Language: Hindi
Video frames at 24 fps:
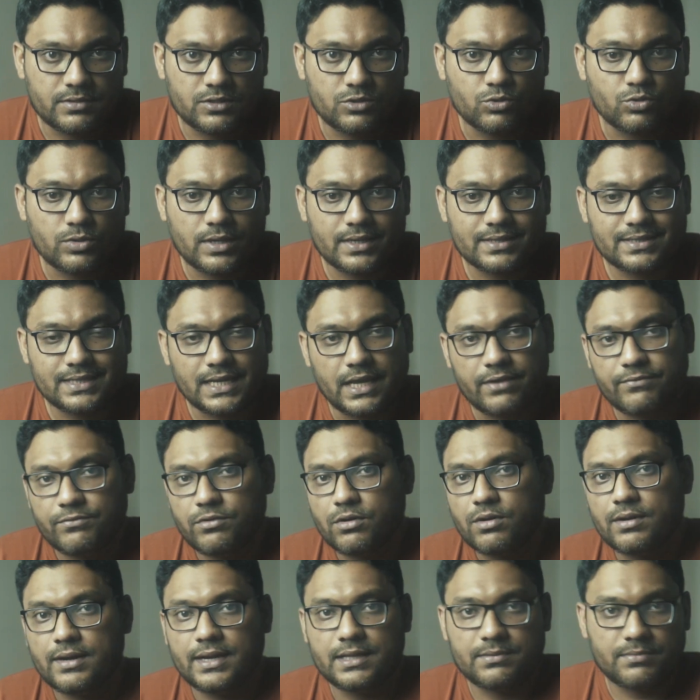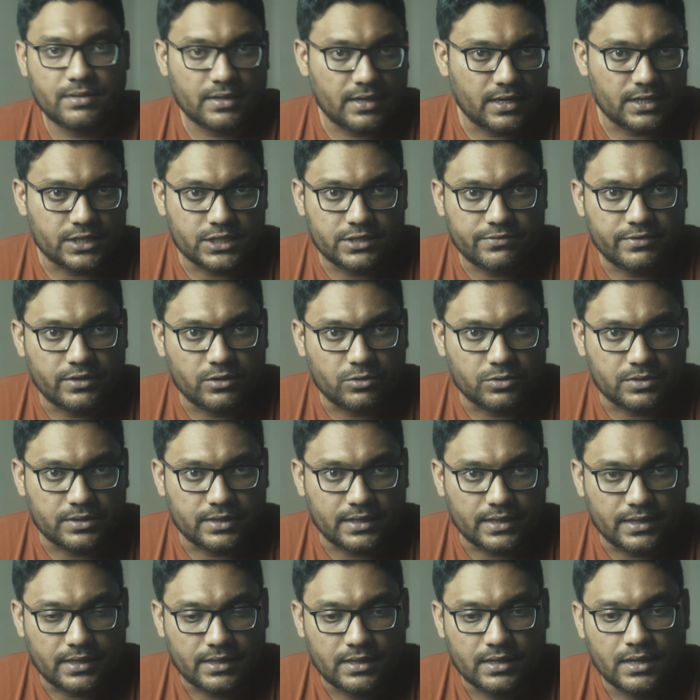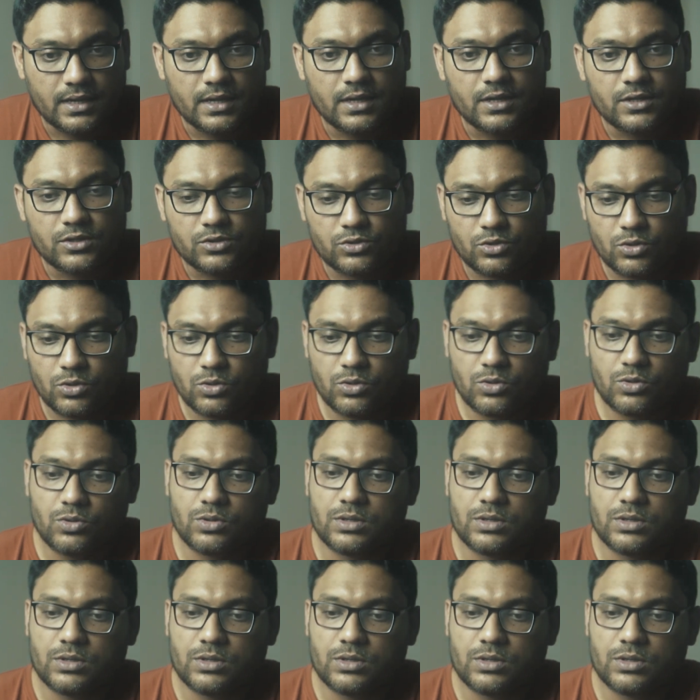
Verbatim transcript: क्योंकि सेम फोकल लेंथ पर खींची गई होती है तो